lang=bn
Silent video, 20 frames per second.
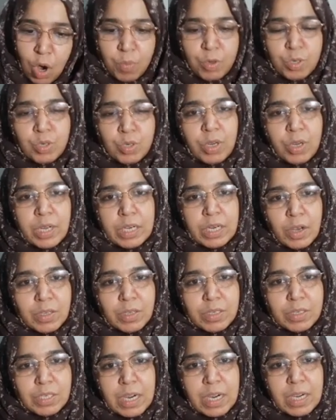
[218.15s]
অবশ্যই এটা
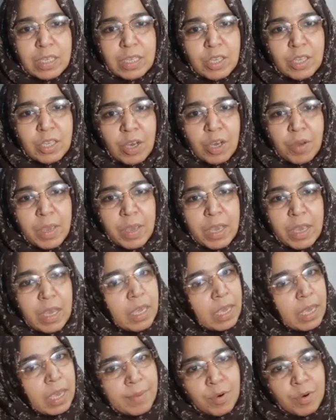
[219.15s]
কনসার্ন নিতে হবে
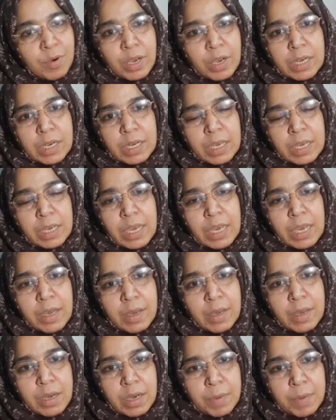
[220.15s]
এবং এটাকে
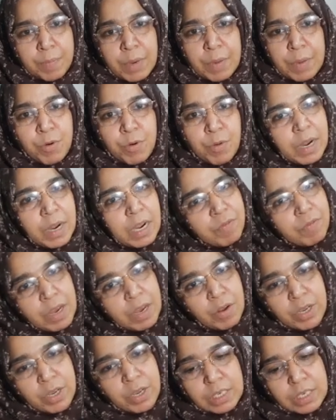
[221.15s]
আপনার প্রপার
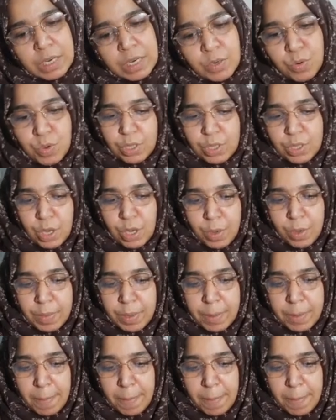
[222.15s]
ইভ্যালুয়েশান করতে হবে